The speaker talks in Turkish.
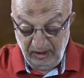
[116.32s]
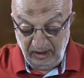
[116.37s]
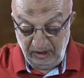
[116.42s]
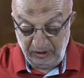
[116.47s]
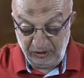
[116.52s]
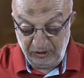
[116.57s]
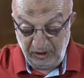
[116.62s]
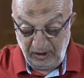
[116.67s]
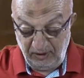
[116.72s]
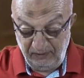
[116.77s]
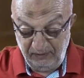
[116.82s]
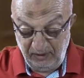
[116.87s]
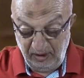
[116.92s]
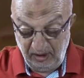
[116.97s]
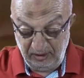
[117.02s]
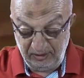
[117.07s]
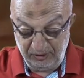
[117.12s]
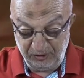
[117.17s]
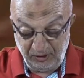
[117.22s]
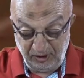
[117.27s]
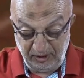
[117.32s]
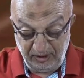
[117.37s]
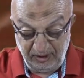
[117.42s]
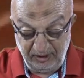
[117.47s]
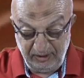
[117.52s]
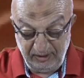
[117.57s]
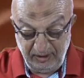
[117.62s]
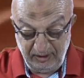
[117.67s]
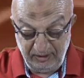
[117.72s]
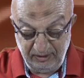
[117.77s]
eşya ve
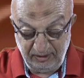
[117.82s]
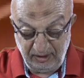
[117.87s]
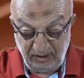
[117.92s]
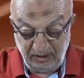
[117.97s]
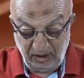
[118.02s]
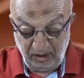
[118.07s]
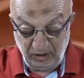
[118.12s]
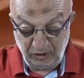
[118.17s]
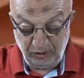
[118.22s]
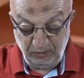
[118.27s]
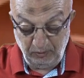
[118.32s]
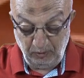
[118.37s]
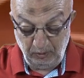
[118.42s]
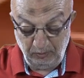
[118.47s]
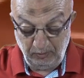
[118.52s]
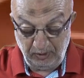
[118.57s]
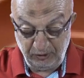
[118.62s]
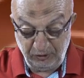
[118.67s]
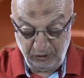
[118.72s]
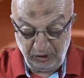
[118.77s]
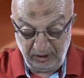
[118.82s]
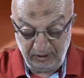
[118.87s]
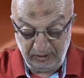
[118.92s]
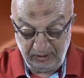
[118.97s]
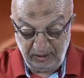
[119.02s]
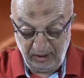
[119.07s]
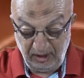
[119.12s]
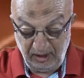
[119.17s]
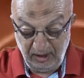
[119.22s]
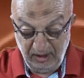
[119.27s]
hadiselere yeniden hakim olma
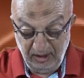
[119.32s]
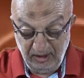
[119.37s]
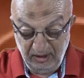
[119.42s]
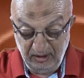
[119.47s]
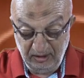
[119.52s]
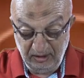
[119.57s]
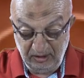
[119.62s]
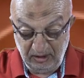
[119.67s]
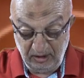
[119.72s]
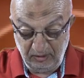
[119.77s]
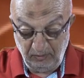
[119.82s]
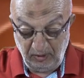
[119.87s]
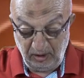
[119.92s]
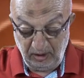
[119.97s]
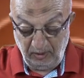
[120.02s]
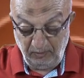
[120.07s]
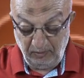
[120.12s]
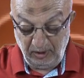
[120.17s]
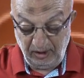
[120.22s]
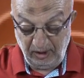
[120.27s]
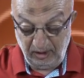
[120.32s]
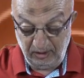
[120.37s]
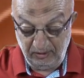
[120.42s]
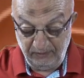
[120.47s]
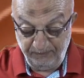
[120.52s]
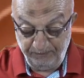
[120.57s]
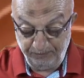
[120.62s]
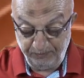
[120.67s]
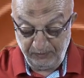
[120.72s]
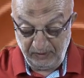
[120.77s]
cehdine tırmanamayan
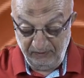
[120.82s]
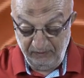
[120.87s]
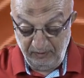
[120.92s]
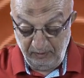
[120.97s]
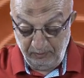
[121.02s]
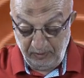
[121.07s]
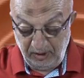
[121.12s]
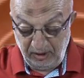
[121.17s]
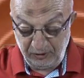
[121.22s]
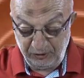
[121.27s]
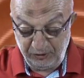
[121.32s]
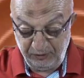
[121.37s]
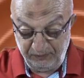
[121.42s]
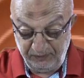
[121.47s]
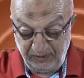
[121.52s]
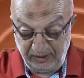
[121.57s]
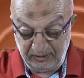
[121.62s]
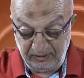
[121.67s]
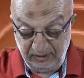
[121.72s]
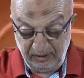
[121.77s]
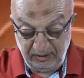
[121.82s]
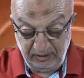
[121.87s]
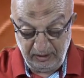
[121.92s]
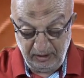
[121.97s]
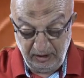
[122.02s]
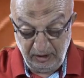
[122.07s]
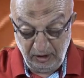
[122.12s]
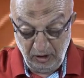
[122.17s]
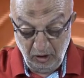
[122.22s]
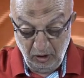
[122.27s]
ve bazı
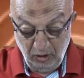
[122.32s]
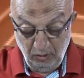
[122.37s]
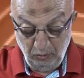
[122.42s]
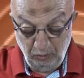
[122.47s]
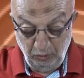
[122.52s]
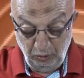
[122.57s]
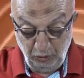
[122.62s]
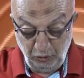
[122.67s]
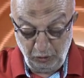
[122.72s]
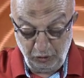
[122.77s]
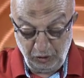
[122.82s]
fertlerini bu